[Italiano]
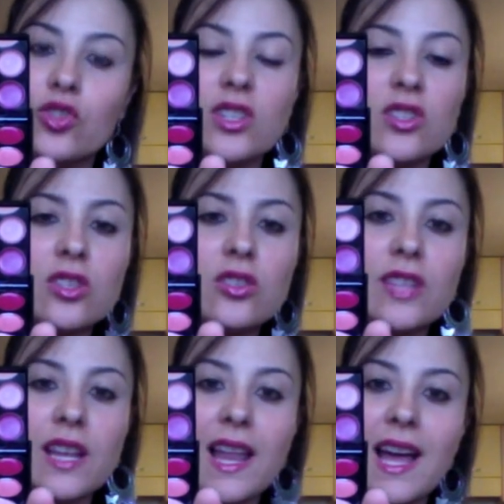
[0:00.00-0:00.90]
Ce ne sono
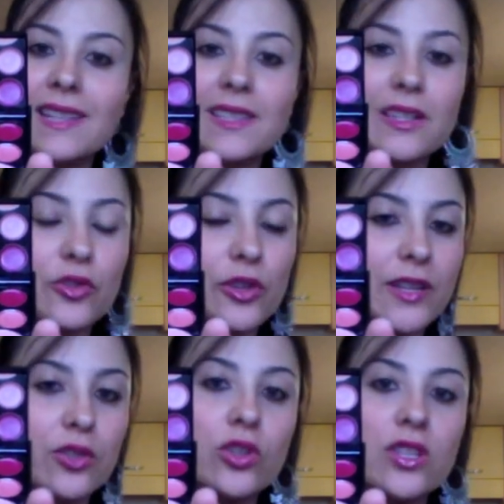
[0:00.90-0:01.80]
delle altre intorno
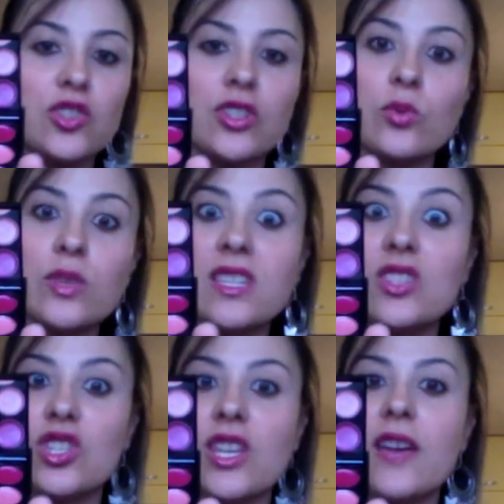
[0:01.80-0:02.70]
ai
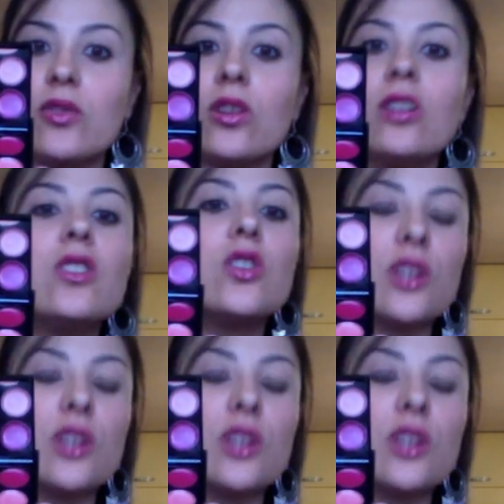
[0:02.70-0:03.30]
12-15 euro